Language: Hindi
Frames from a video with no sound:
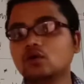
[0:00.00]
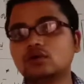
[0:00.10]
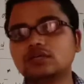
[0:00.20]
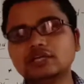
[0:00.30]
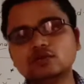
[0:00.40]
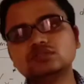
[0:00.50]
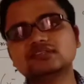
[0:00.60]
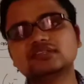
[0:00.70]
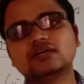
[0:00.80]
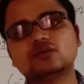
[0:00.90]
और टी टू
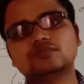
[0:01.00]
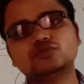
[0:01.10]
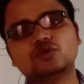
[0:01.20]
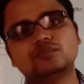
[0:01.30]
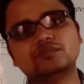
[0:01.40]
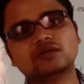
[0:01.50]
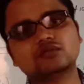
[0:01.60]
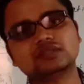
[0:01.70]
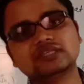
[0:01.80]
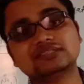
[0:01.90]
जी सेट ऑफ जो ऑर्बिटल
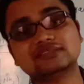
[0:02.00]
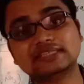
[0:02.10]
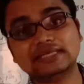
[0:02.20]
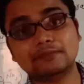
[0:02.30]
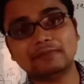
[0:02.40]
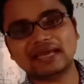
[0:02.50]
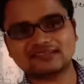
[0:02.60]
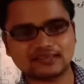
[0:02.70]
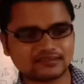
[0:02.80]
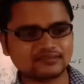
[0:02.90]
होता है जिसकी
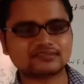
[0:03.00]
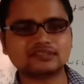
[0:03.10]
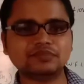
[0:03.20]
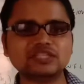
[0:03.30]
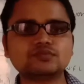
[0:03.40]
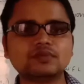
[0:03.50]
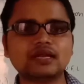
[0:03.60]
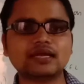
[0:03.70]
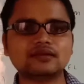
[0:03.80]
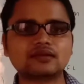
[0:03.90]
डम्बेल्स एक्सिस के बीच में
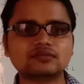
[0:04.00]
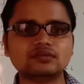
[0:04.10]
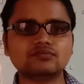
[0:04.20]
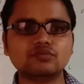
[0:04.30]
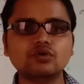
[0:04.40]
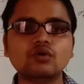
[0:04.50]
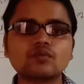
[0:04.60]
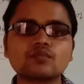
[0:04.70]
लाई करती है वो